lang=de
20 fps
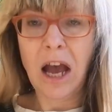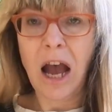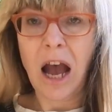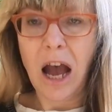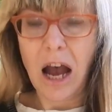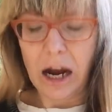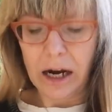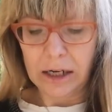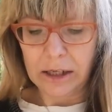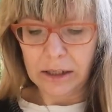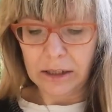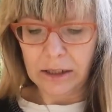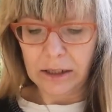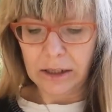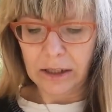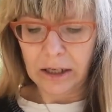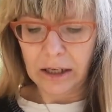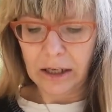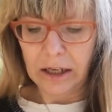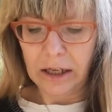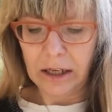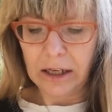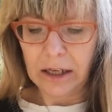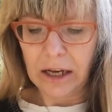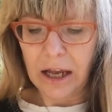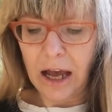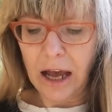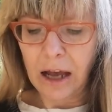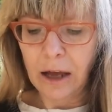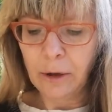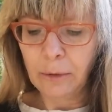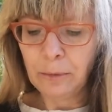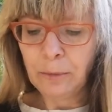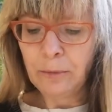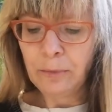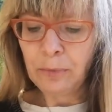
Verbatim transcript: hakte die Krähe nach